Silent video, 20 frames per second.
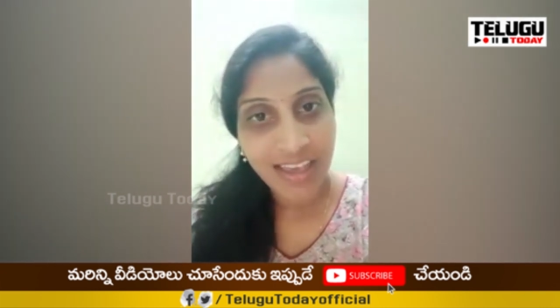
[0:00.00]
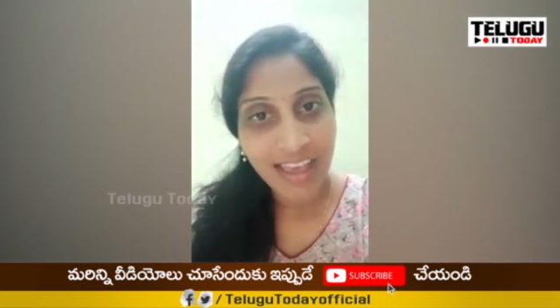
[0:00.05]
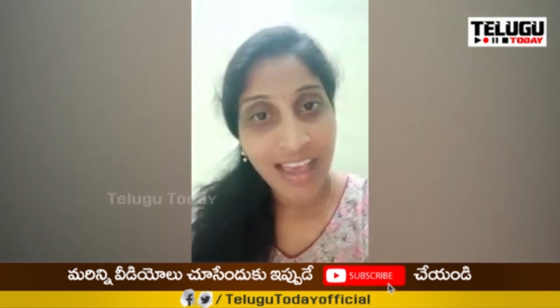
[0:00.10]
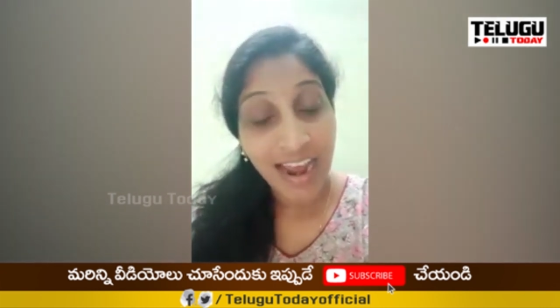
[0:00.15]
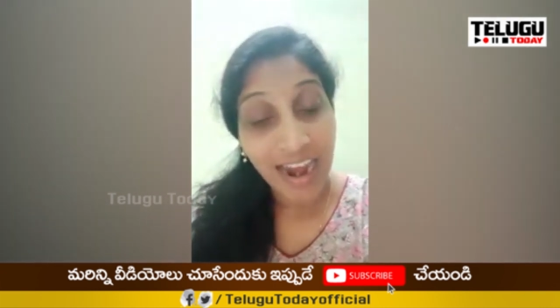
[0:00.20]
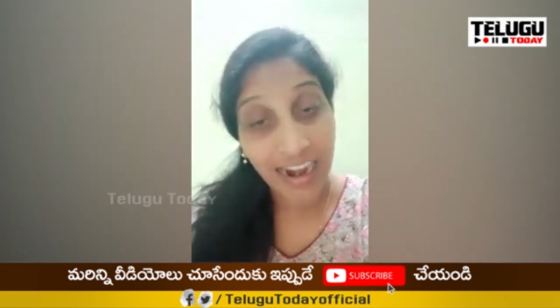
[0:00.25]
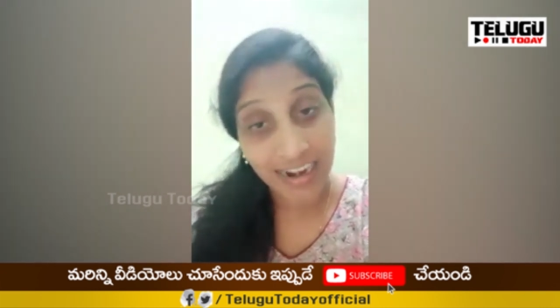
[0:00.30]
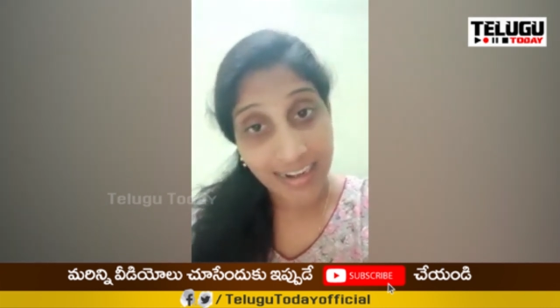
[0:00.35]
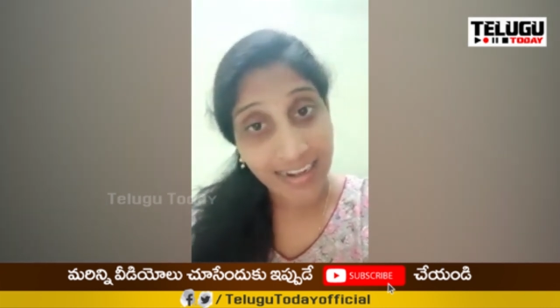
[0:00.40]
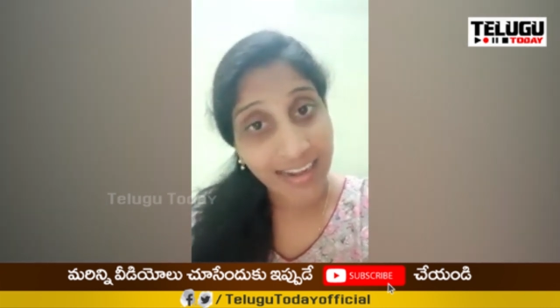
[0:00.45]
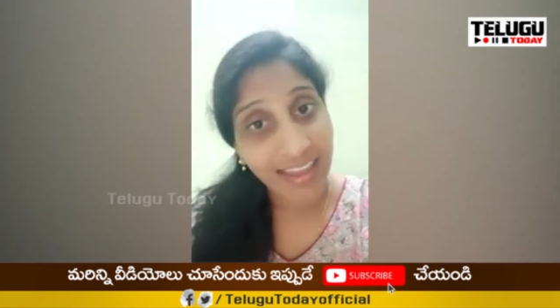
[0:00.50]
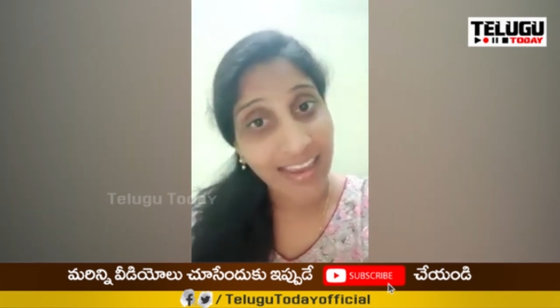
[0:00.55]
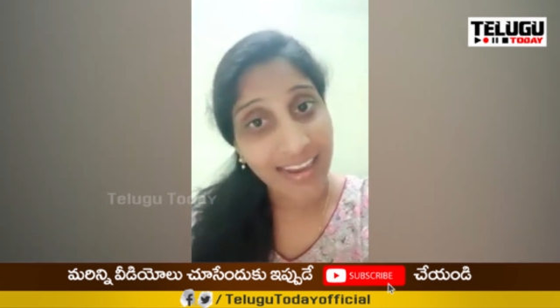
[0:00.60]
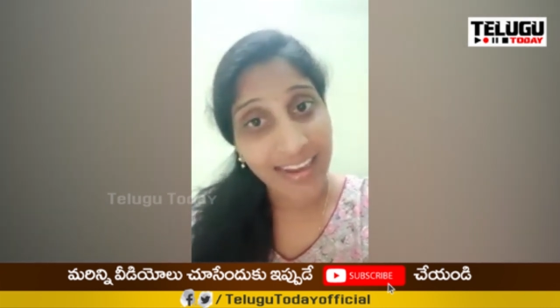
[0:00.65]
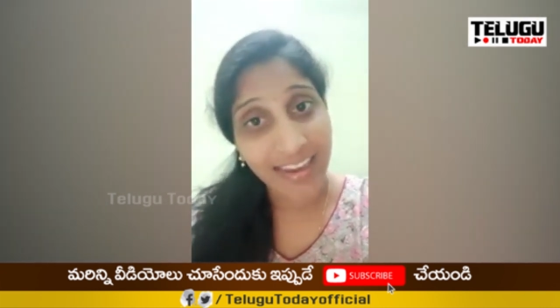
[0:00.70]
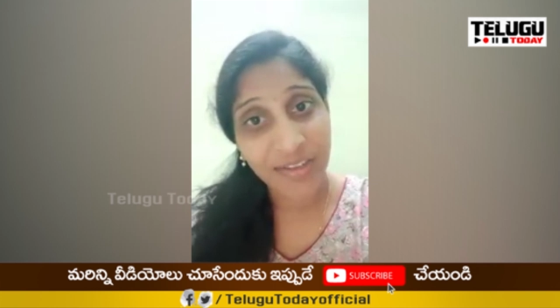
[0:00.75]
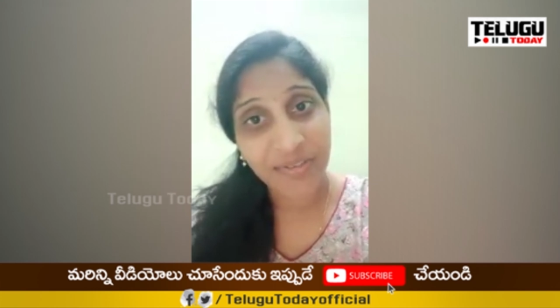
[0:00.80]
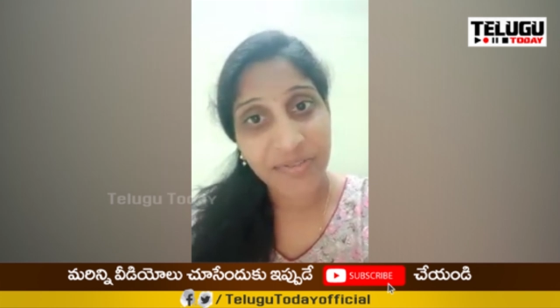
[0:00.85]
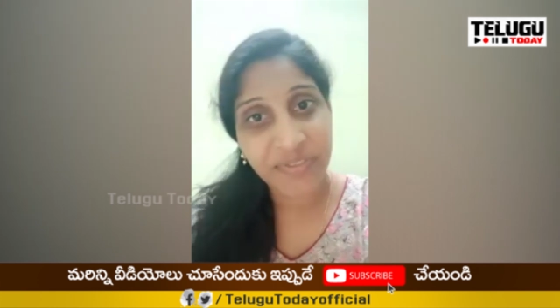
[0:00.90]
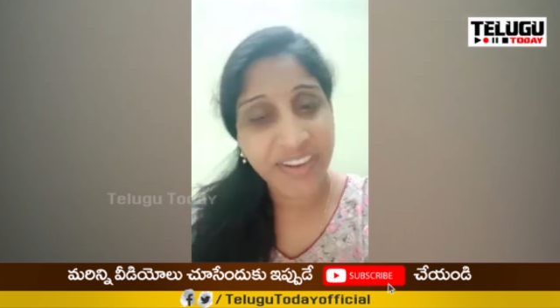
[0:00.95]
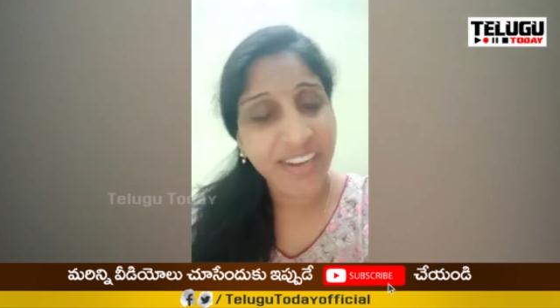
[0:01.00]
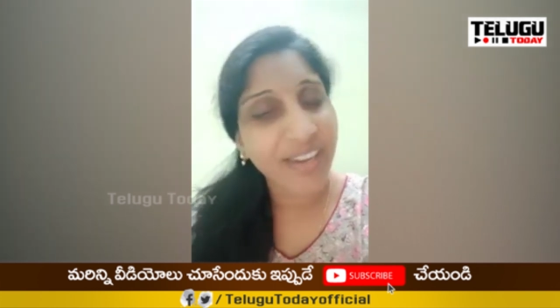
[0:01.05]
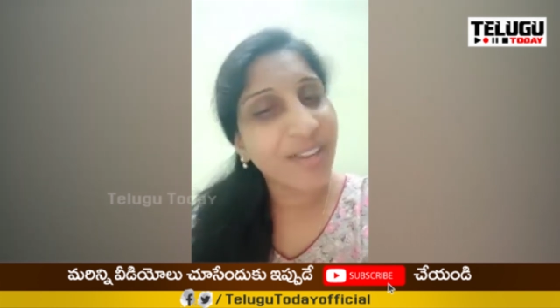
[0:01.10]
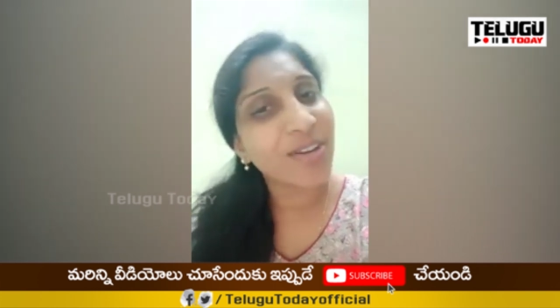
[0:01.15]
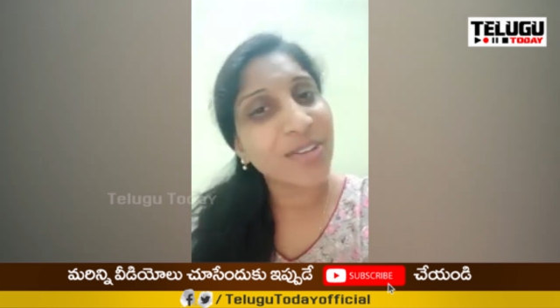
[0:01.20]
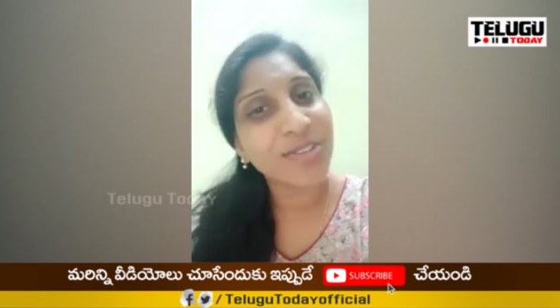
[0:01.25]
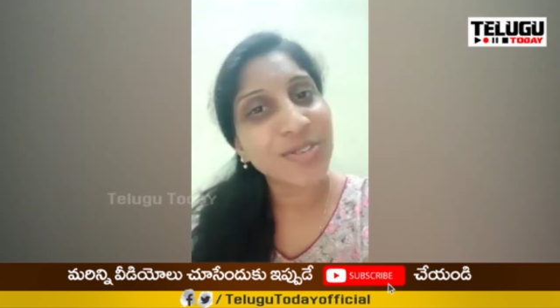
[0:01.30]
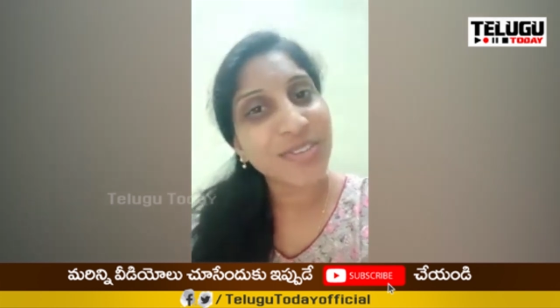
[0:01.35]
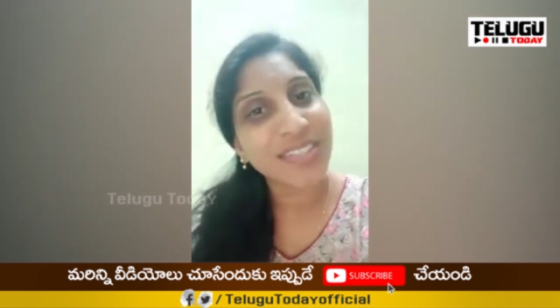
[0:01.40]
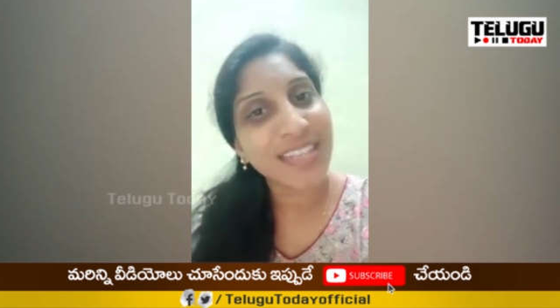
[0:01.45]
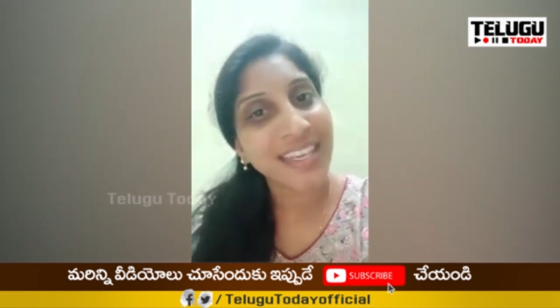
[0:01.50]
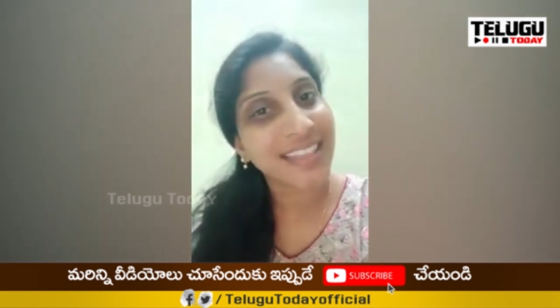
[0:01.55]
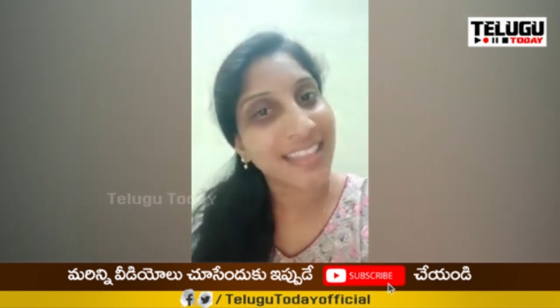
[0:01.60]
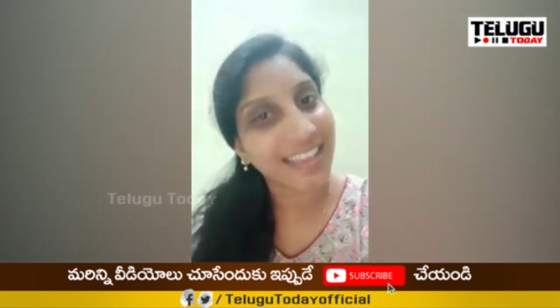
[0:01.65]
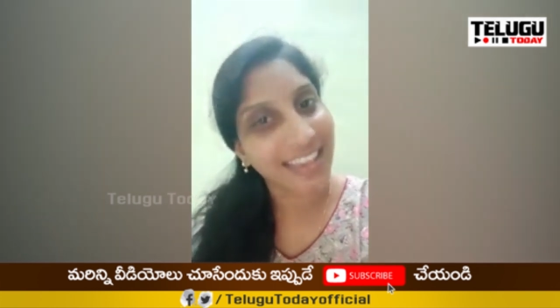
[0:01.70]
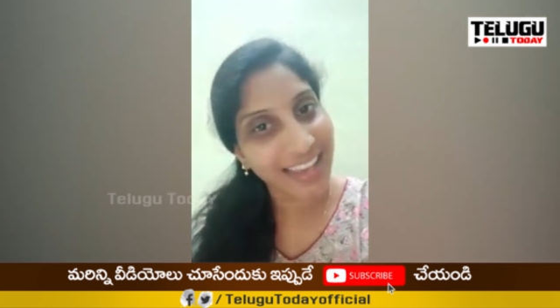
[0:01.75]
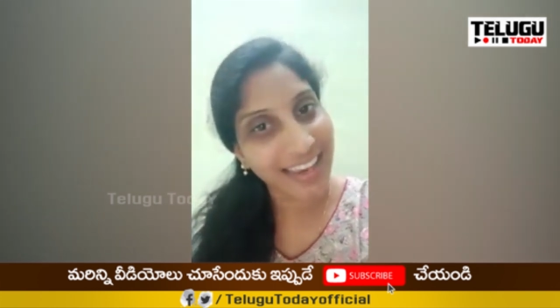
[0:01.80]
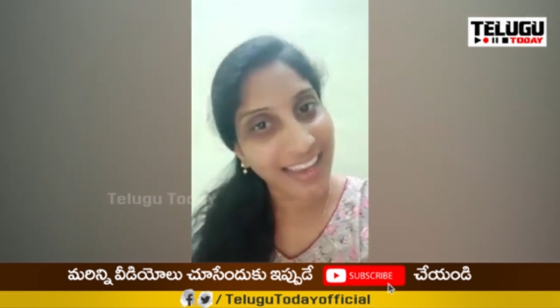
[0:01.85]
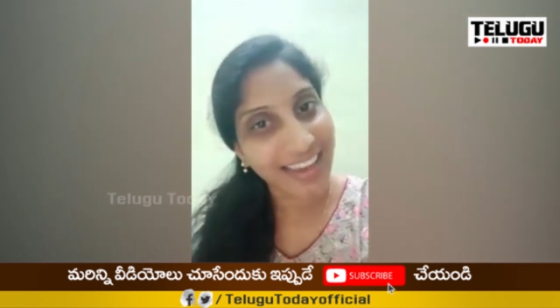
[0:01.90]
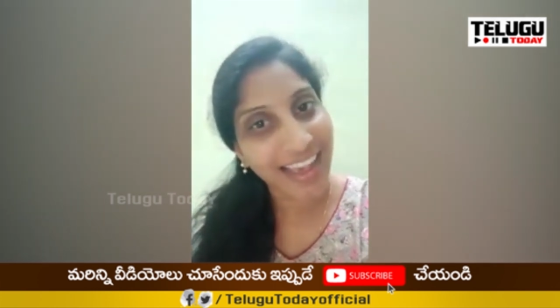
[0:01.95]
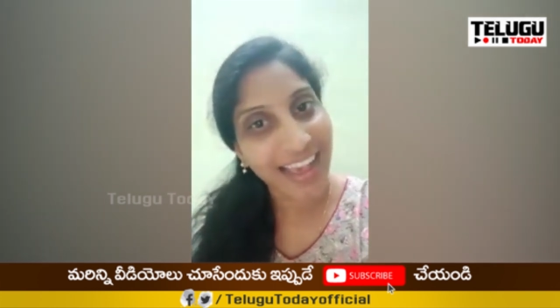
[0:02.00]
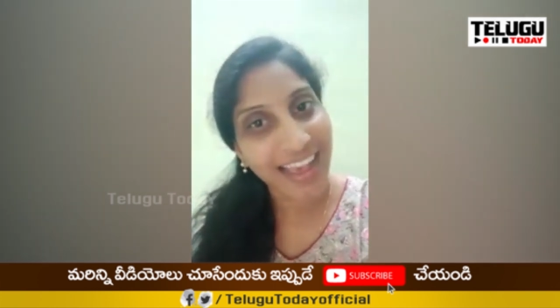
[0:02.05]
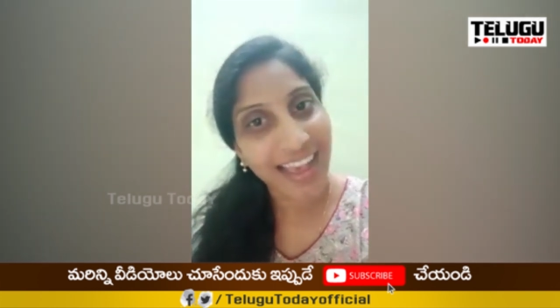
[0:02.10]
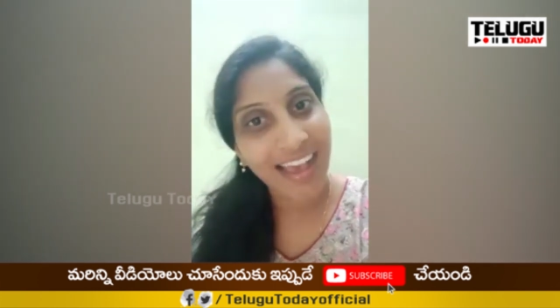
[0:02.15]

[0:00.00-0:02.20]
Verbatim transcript: అంటే నీకు వీడియో చూసే తీరిక